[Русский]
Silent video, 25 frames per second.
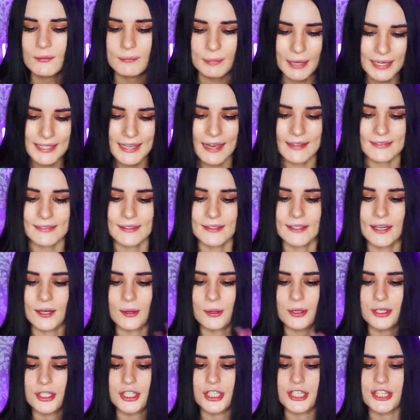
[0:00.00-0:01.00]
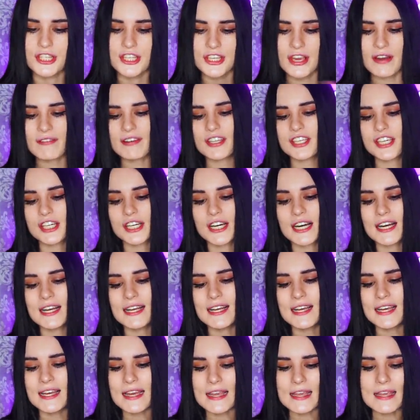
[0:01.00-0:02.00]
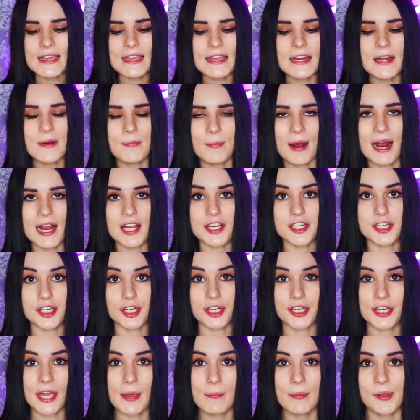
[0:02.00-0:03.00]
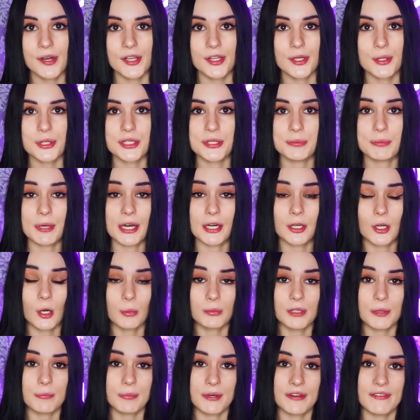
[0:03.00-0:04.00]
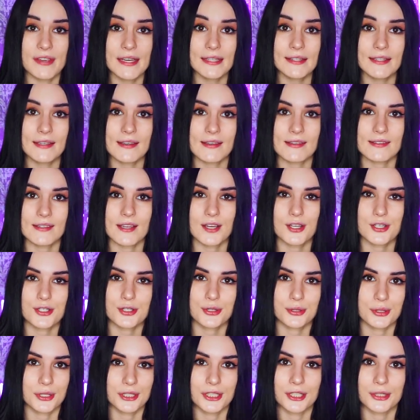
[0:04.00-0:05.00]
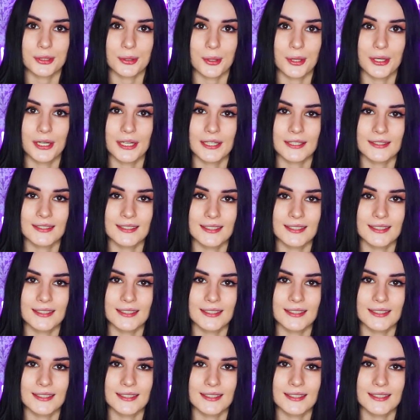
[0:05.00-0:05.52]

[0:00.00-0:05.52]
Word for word: понятно, короче, девочка или мальчик. Я передаю тебе огромный привет, и я знаю, что этот ролик